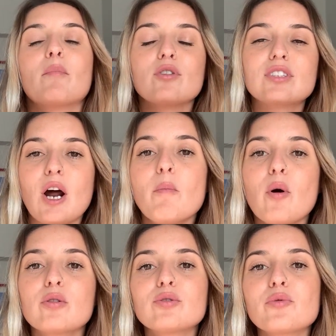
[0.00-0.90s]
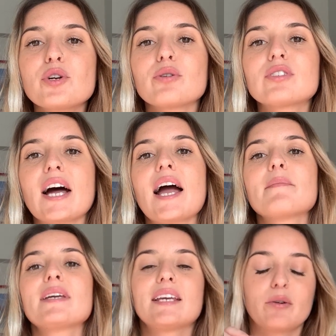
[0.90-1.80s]
mostrar um pouco do real
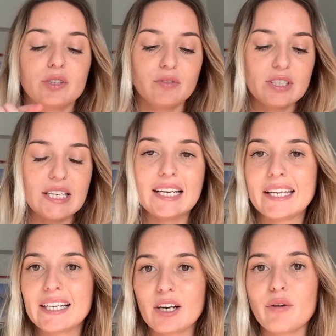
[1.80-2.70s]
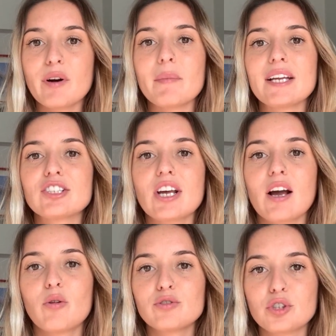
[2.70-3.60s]
time e quando você clica novamente,
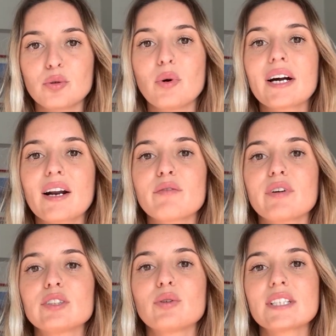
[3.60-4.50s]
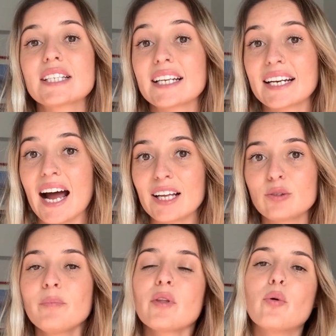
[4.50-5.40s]
ela continua gravando
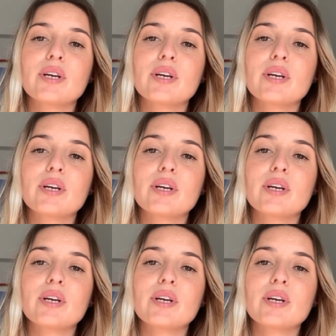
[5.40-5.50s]
acelerado,